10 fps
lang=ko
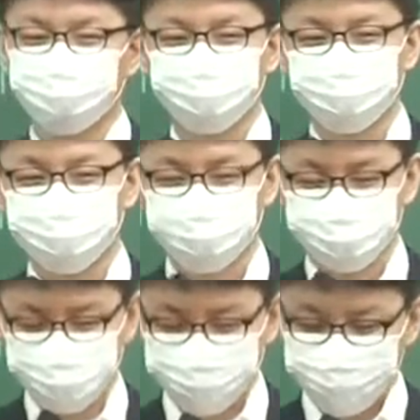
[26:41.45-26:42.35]

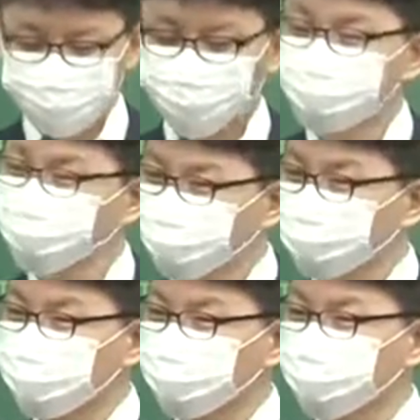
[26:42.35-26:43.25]
모르더라도 좀 풀 수 있는
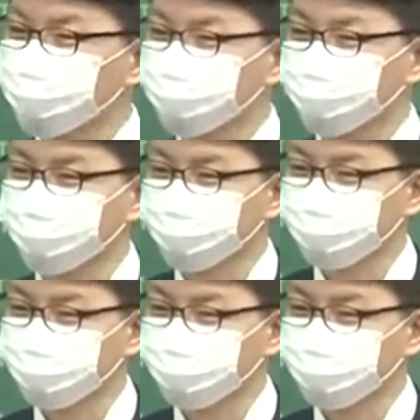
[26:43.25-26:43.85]
방법들이 있어요.